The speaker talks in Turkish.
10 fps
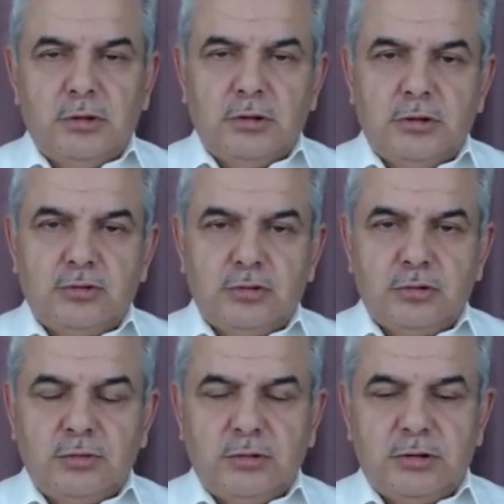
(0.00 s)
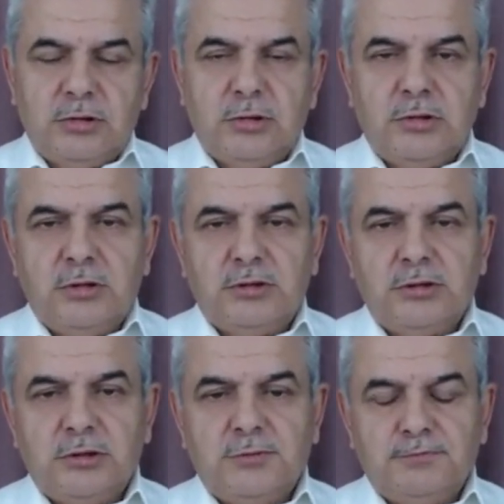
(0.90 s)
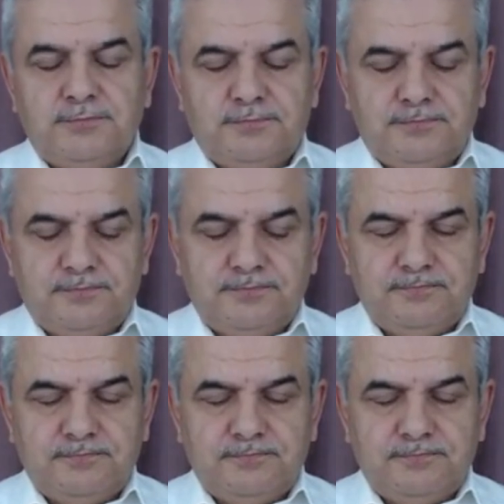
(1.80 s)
Çok değerli, çok kıymetli kardeşlerim,